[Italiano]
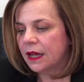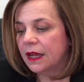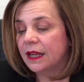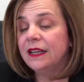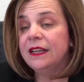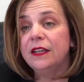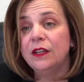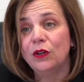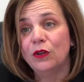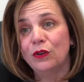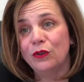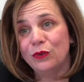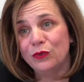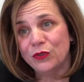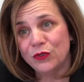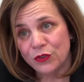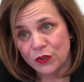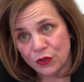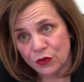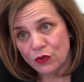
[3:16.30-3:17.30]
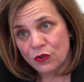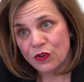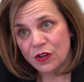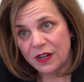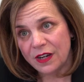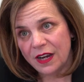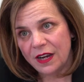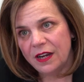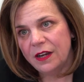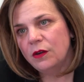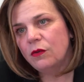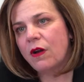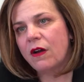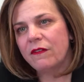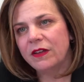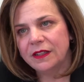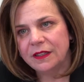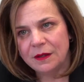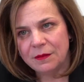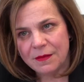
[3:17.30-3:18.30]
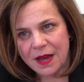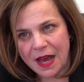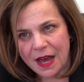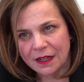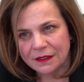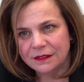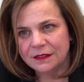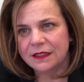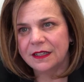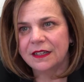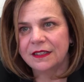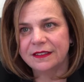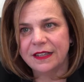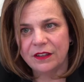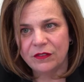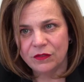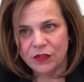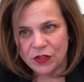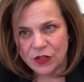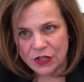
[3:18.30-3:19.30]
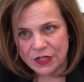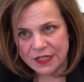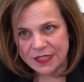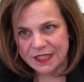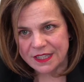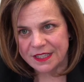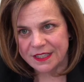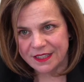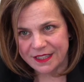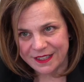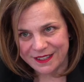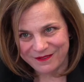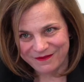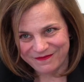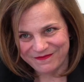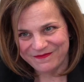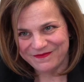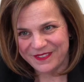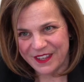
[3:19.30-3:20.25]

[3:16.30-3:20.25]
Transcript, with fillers: l'inclusione, le nuove tematiche, il diversity.